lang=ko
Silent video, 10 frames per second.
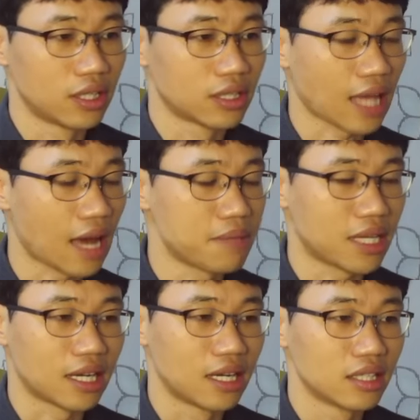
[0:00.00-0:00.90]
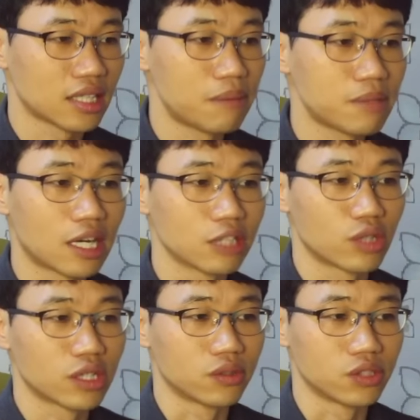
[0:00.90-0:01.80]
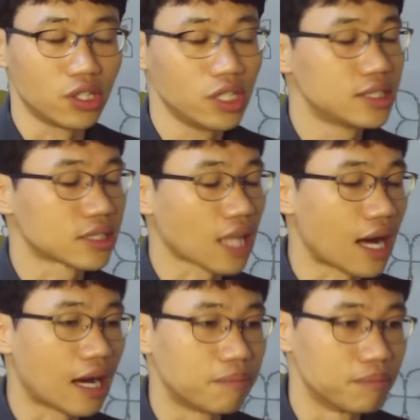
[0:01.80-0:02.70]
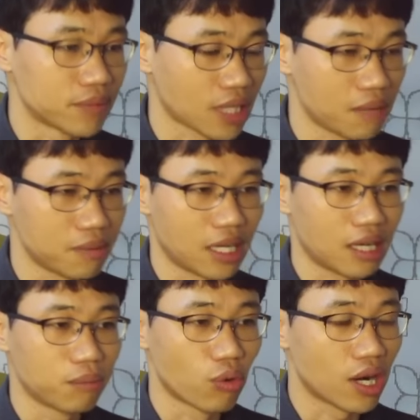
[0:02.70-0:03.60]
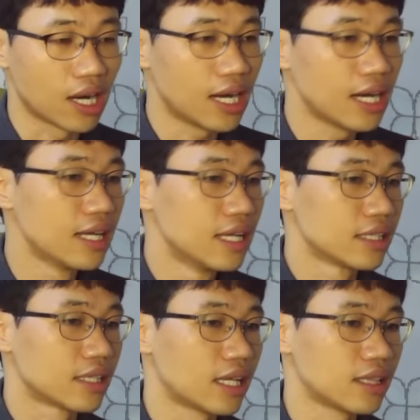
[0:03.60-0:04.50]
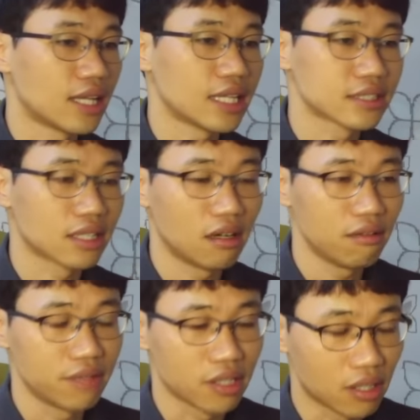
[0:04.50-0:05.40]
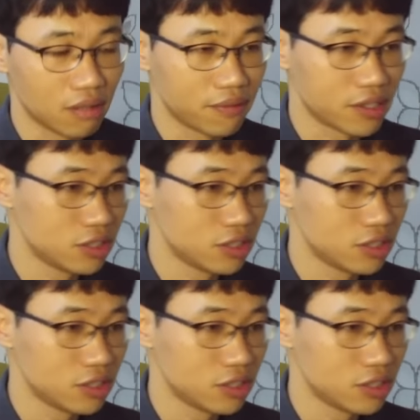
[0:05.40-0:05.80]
탐이야. 탐을 강조하는 거죠. It is Tom. 탐이야. 뭐가? That likes coffee. 커피를